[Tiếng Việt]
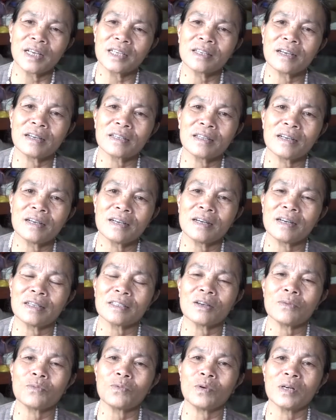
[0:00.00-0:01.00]
sợi tơ ở
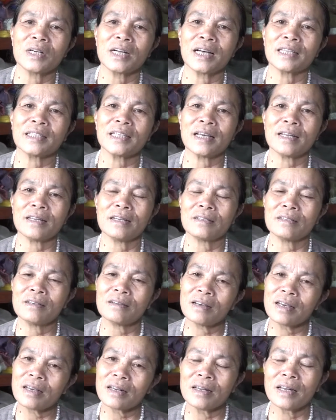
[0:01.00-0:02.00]
trong cuống lá sen thì
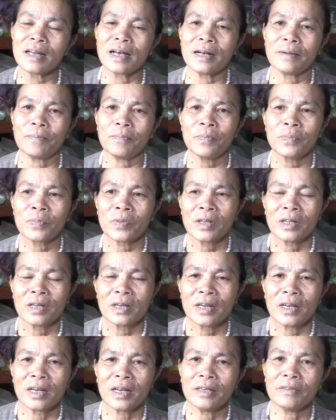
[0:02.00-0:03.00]
trước hết là
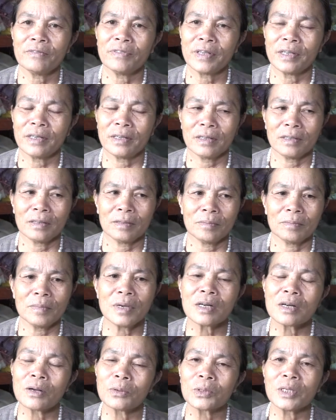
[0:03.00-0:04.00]
anh phải
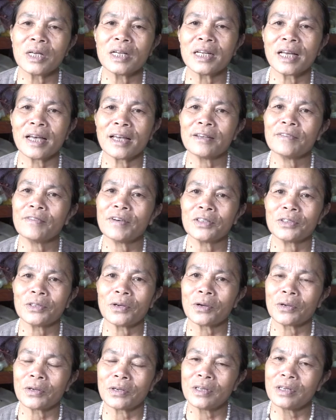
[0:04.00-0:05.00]
bước đầu tiên là anh phải
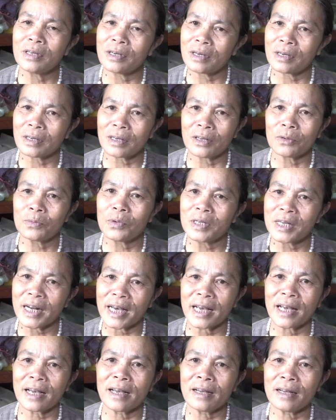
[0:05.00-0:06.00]
chọn lựa cái cuống
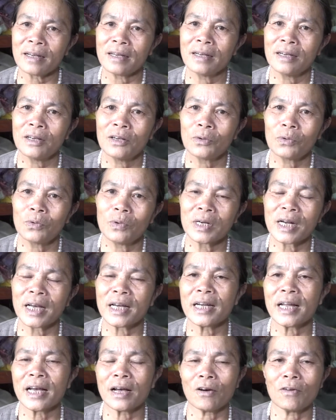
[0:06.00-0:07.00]
lá cuống
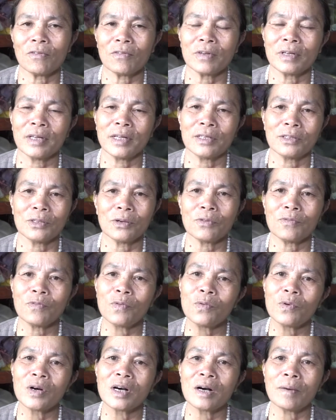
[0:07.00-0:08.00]
lá nào để cho
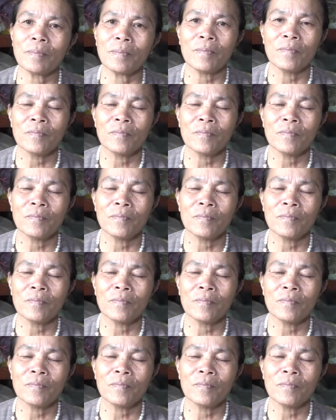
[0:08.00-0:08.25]
phù hợp